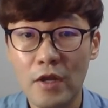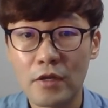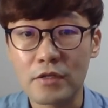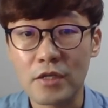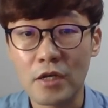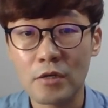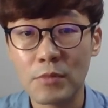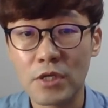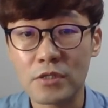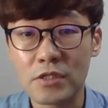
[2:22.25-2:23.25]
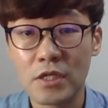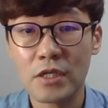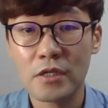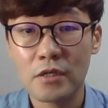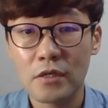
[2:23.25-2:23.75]
그 다음에
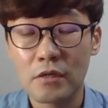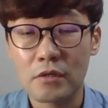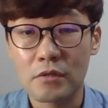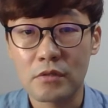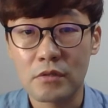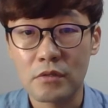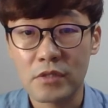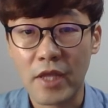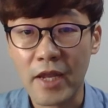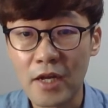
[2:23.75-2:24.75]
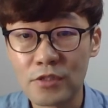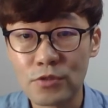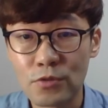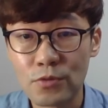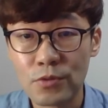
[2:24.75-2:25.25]
이제 어,
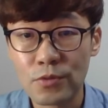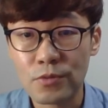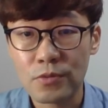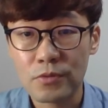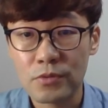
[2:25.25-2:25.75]
대략적으로